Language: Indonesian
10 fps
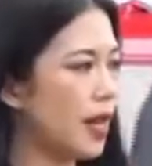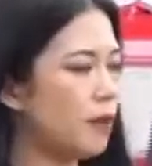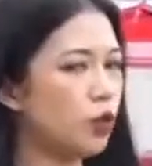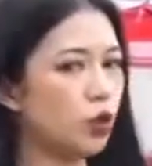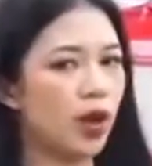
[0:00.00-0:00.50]

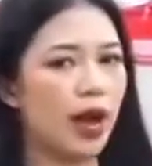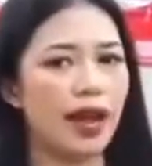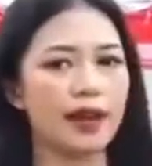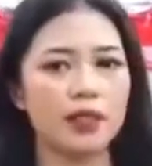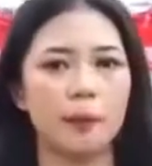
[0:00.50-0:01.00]
namun juga
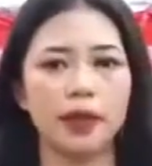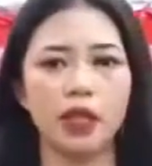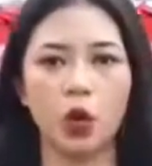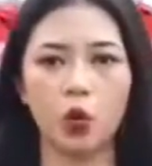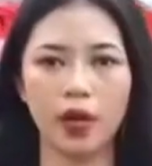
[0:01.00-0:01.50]
air sempat
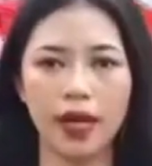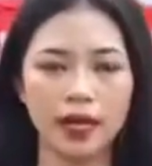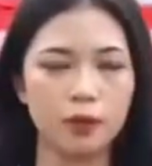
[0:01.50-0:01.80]
dikeluhkan,